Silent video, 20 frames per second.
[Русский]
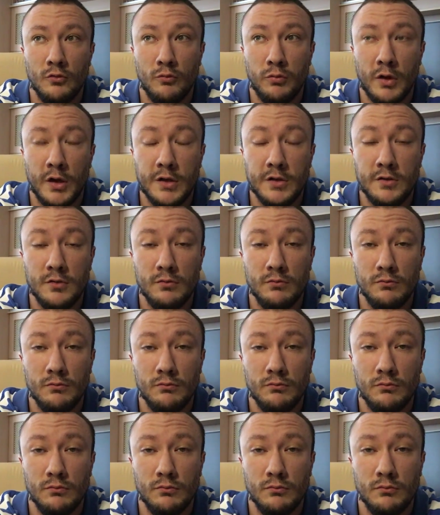убрать,
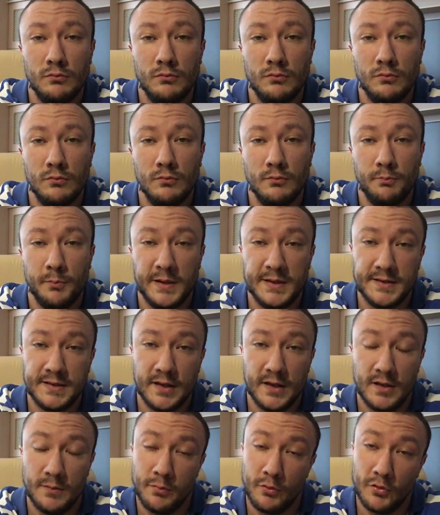
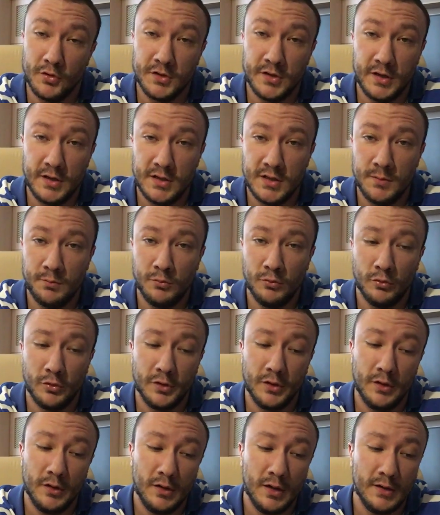поставить просто
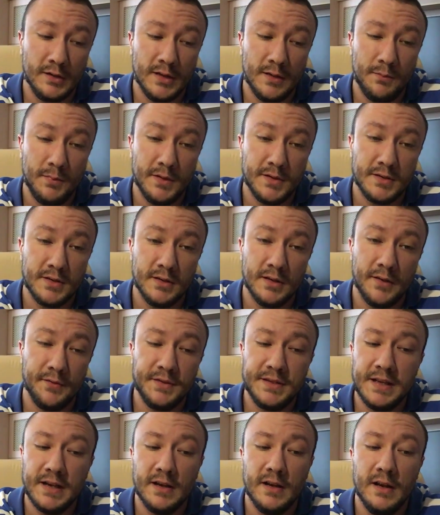рецептурный, как написано на
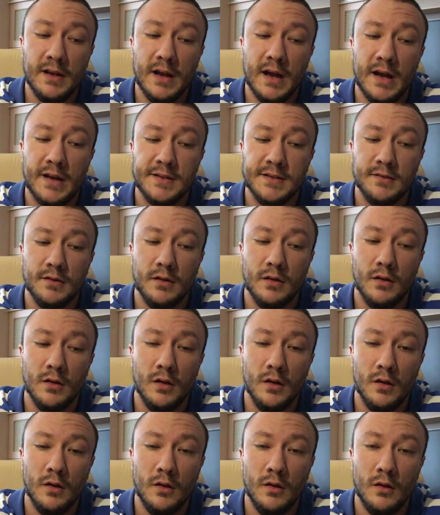всех лекарствах,
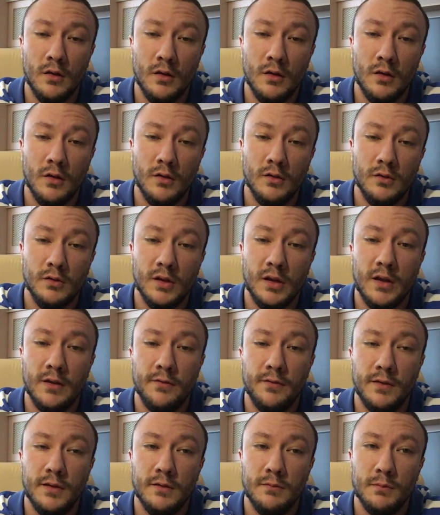на
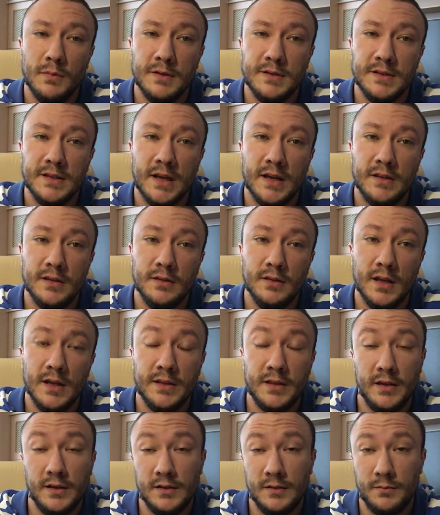кофеин, бензате,
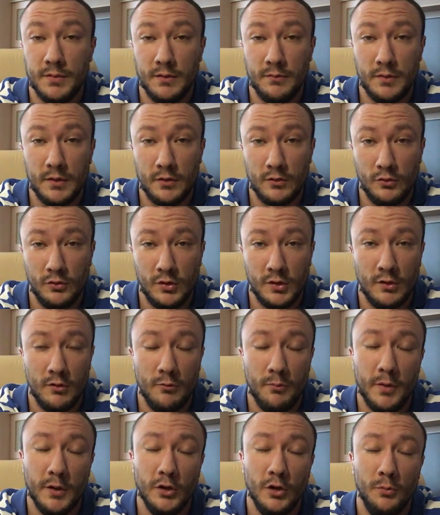натрия, например, ну и
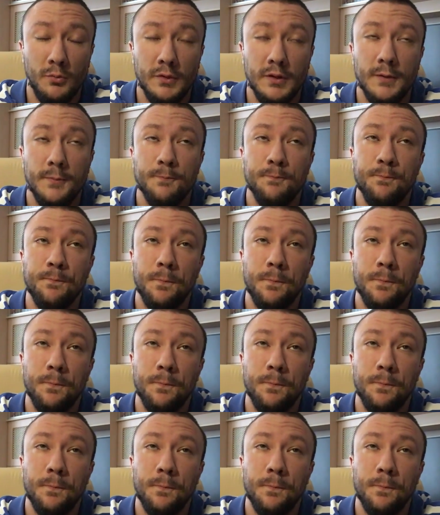тому подобное.